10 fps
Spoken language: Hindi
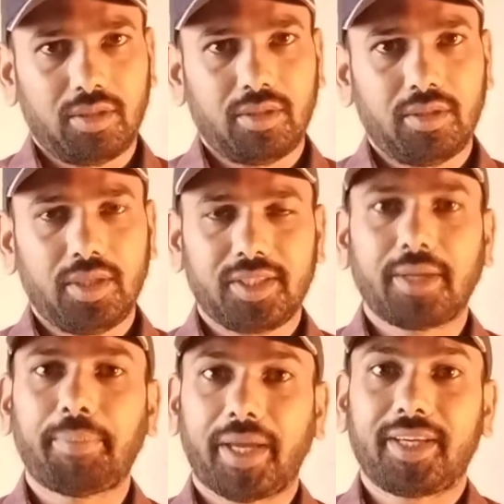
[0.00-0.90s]

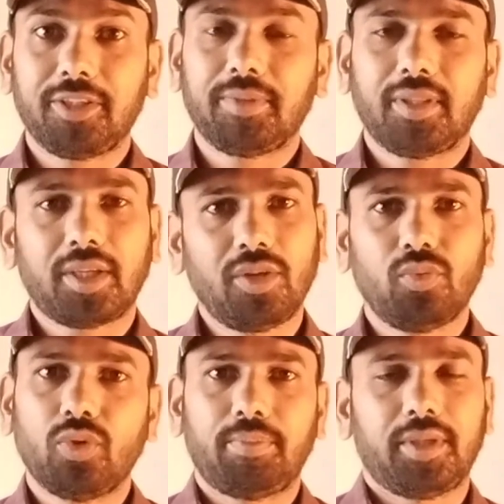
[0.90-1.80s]
इसका पैकेज बनता
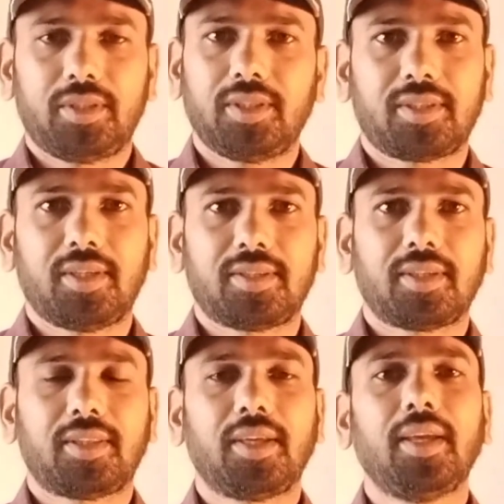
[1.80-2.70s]
है वो आप परचेज कर
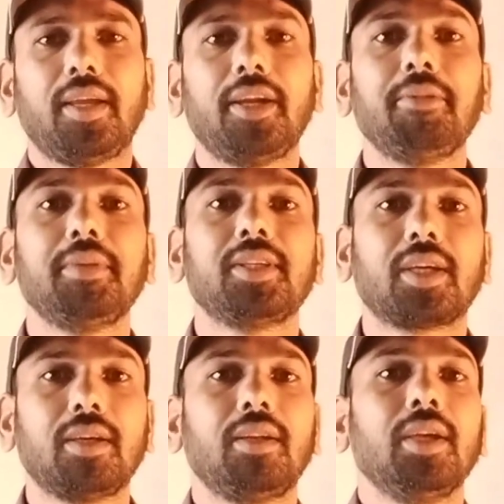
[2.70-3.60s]
सकते हैं एंड में
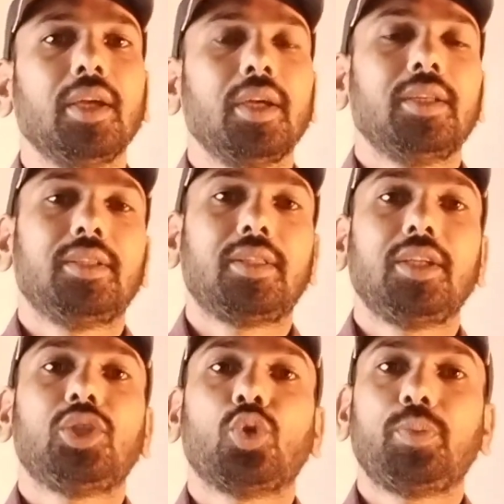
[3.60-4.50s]
जाकर
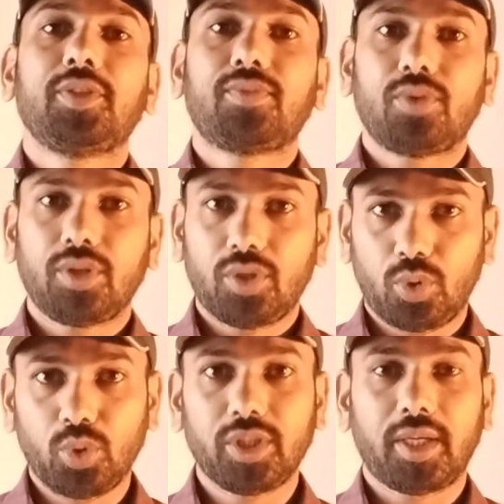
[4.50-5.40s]
जितने 24 फॉन्ट
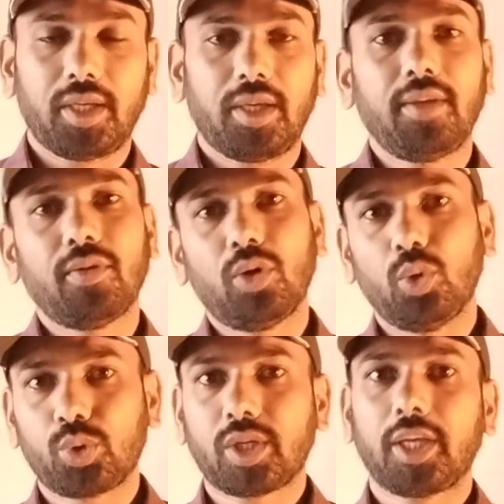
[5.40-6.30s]
हो जाएंगे
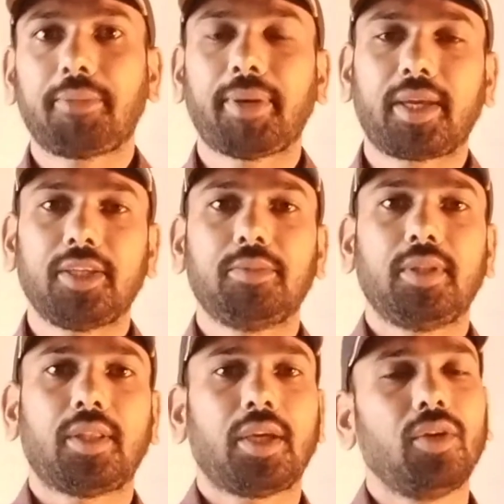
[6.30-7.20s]
उसका एक पैकेज
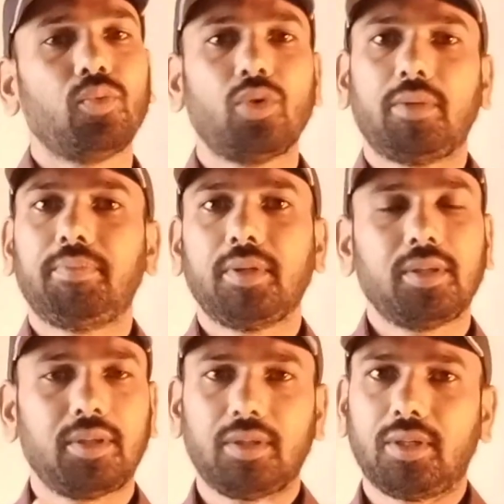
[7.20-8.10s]
बनता है वो
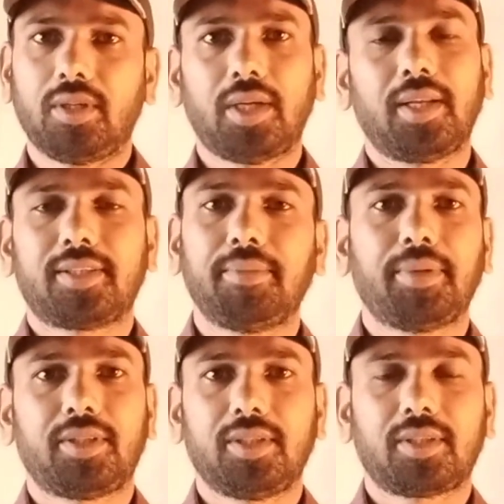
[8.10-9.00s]
आप अलग से
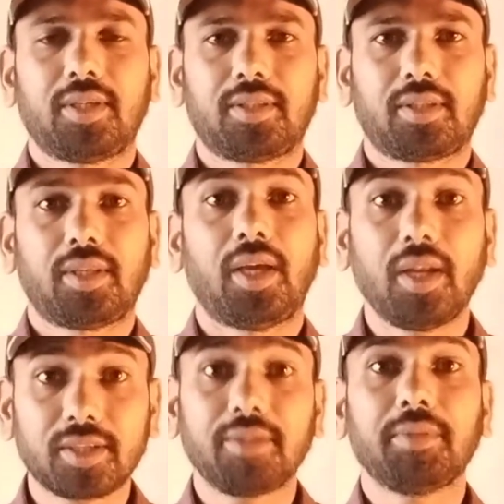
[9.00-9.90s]
परचेज कर सकते हैं
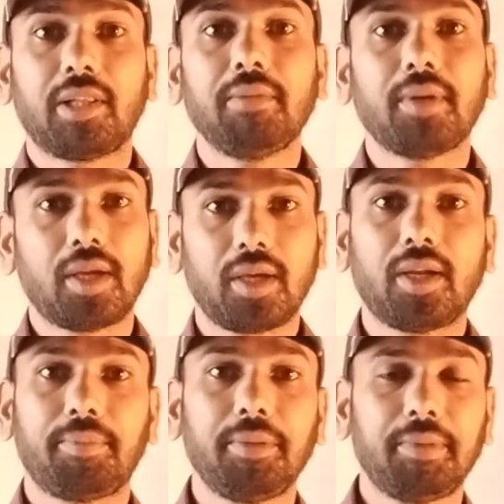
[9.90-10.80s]
अलग से मतलब
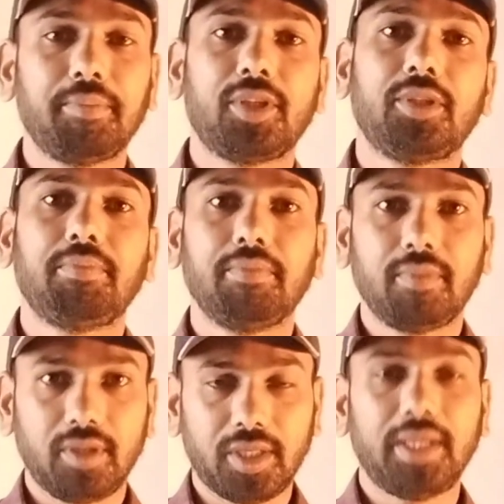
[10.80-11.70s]
अगर आपने मेंबरशिप
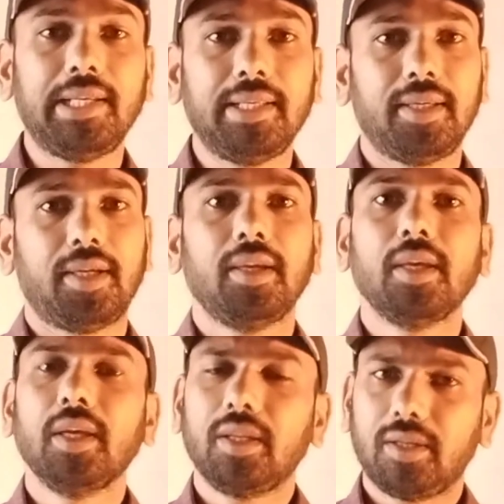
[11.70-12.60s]
नहीं ली है
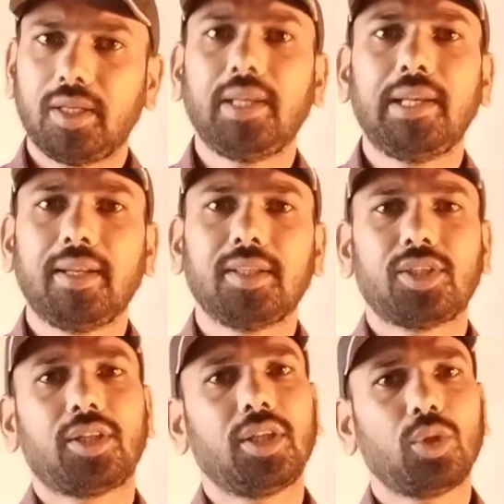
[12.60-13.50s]
नहीं लेना
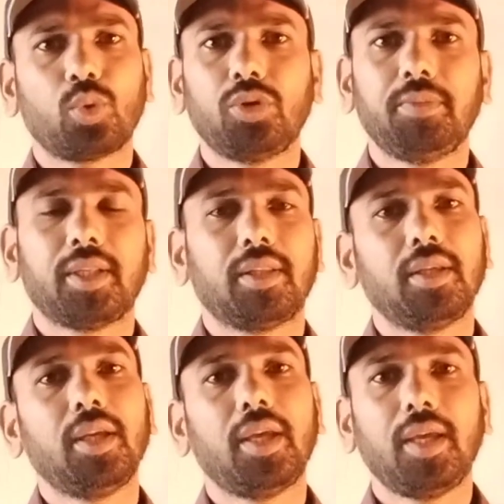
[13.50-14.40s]
चाहते तो कोई बात
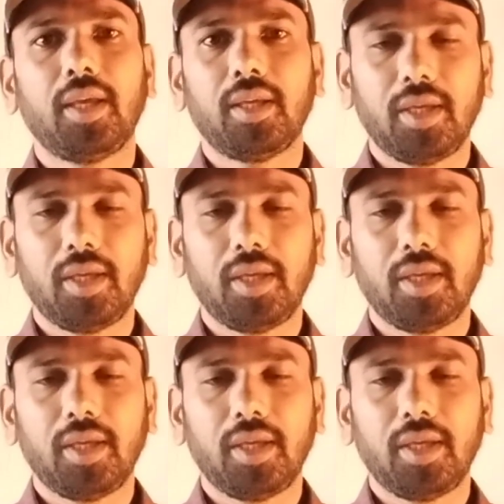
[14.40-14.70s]
नहीं